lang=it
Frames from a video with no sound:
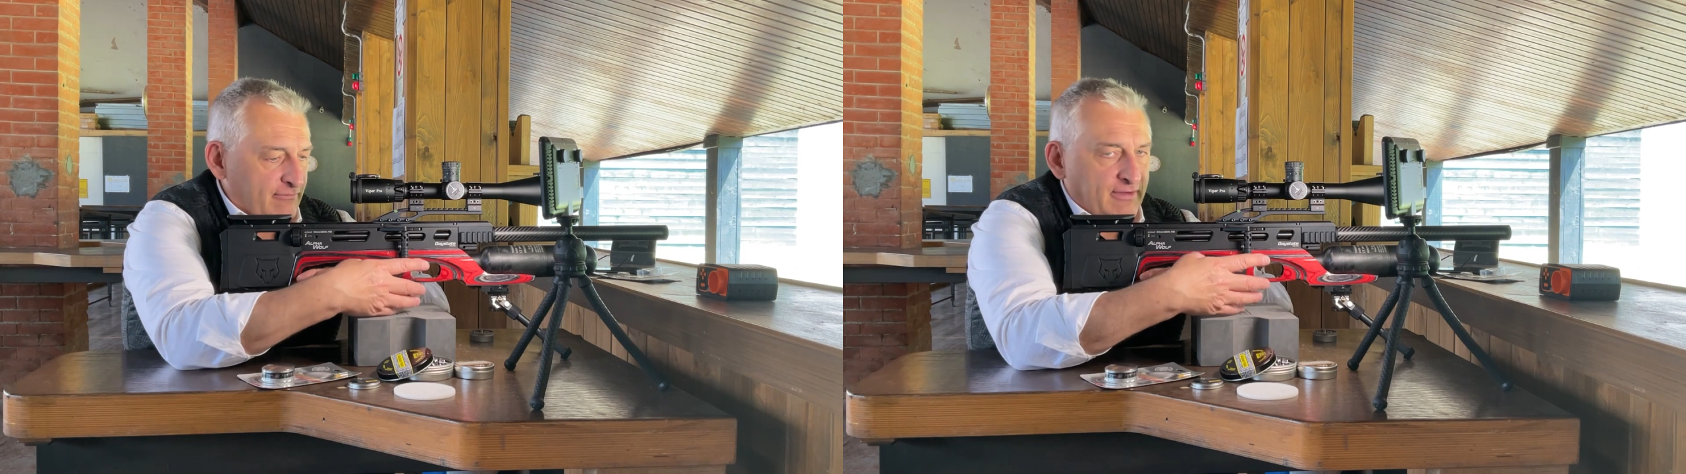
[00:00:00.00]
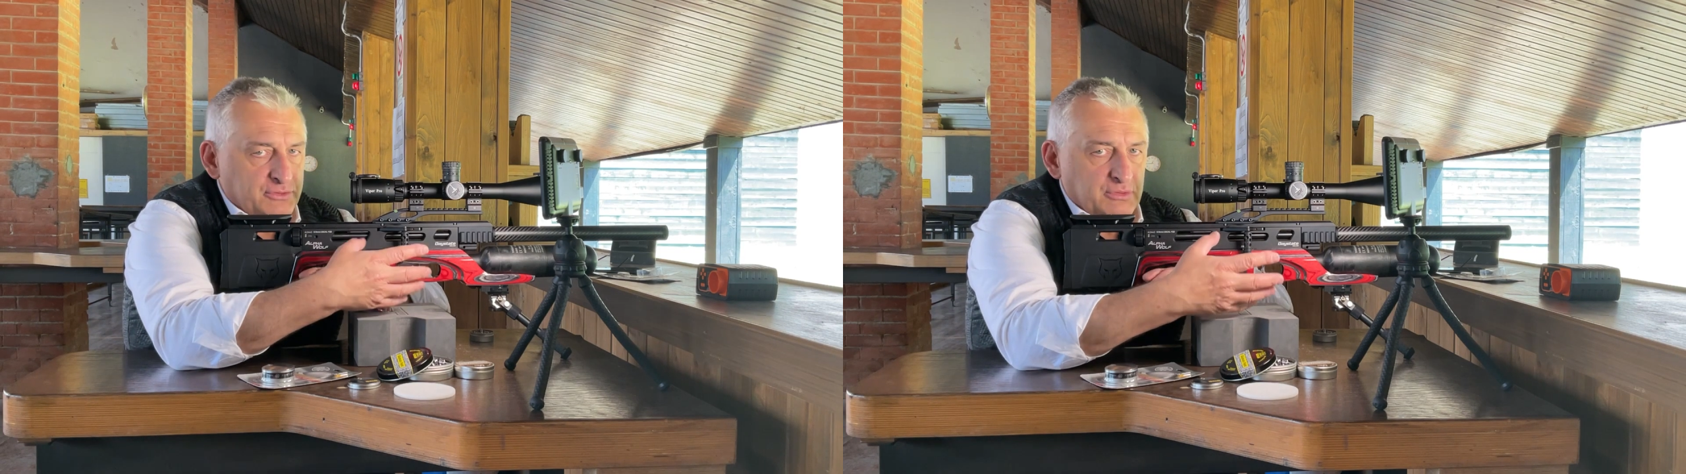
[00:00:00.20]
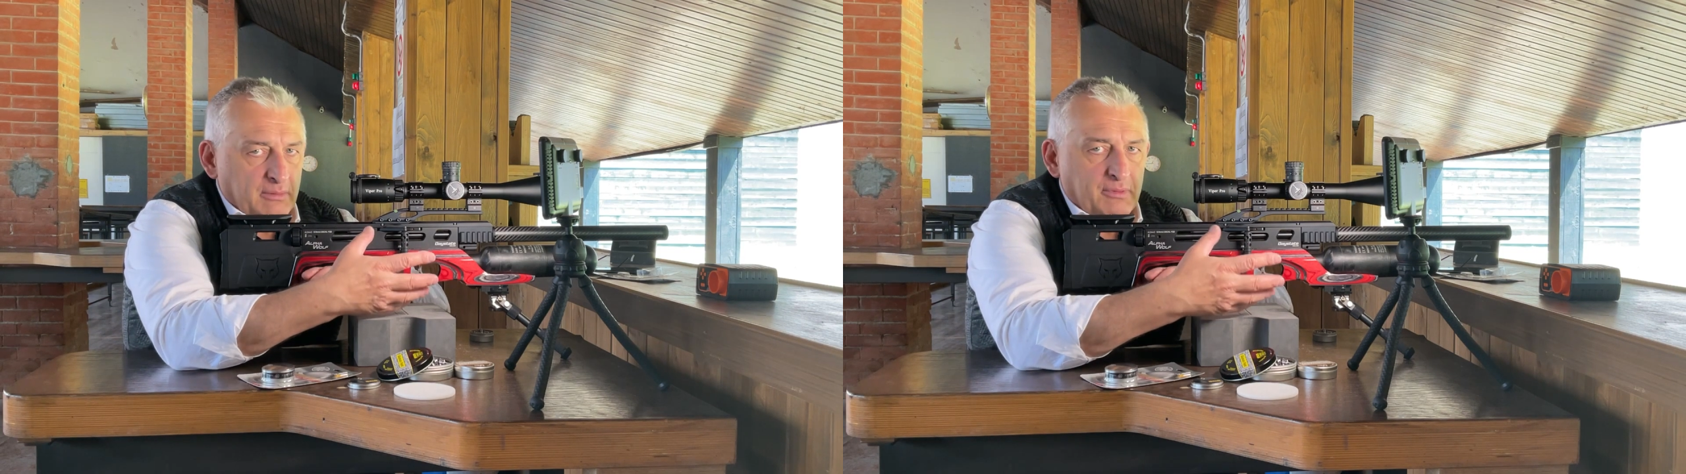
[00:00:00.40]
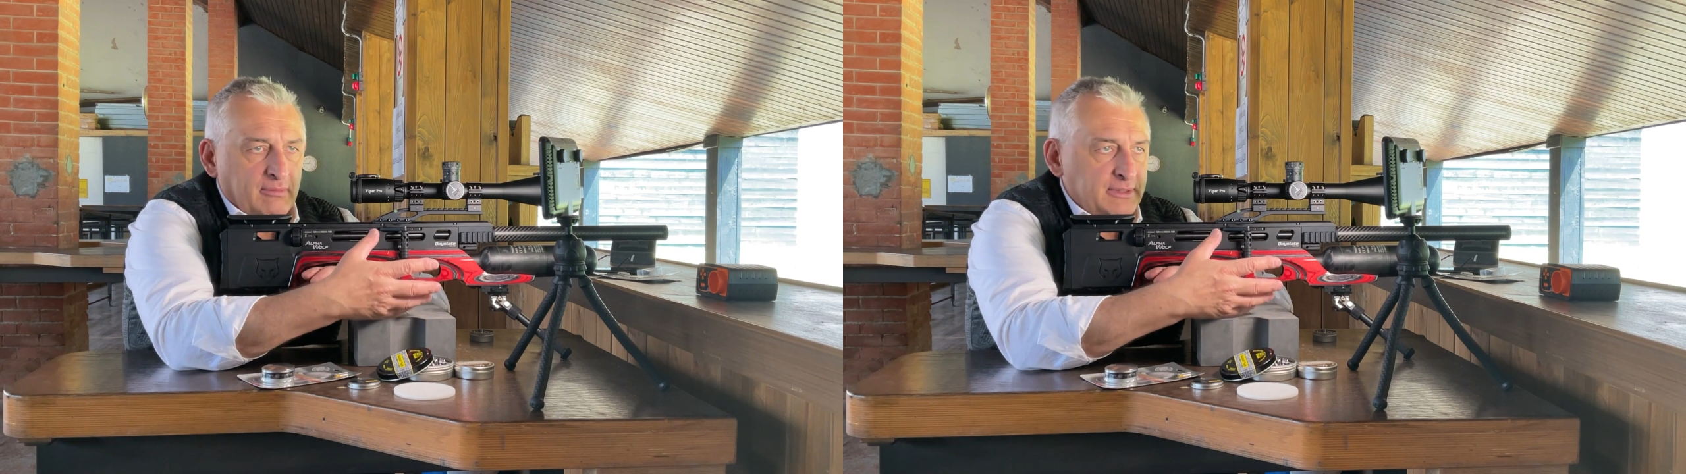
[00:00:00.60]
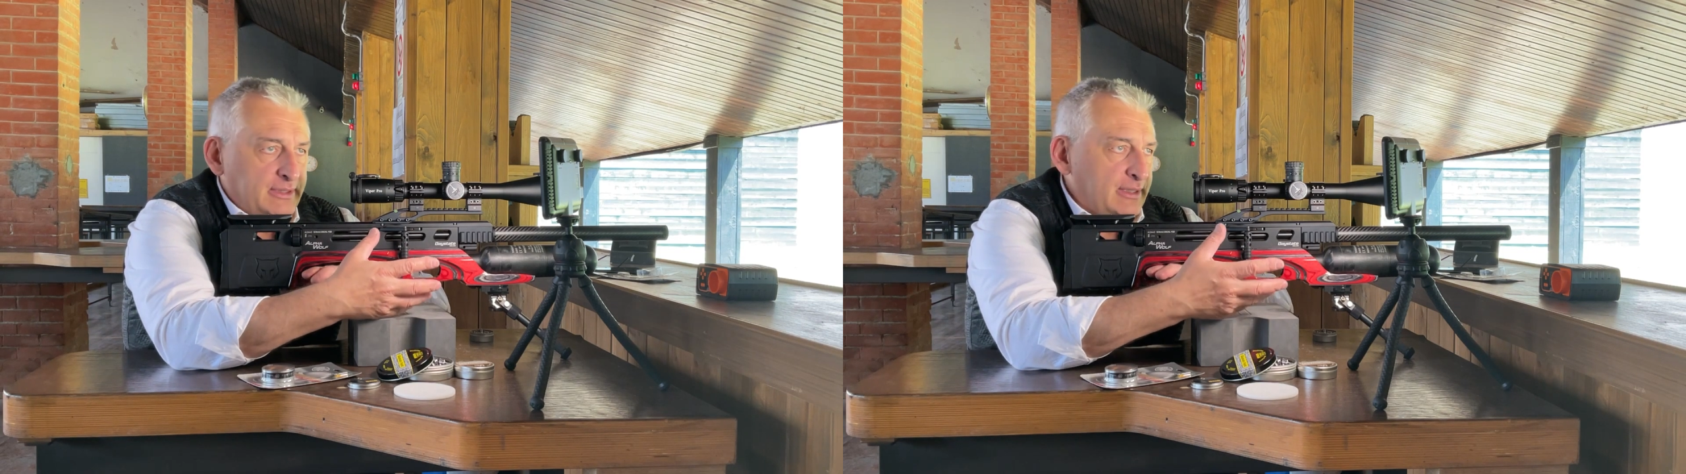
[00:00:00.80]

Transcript: faccio una prova di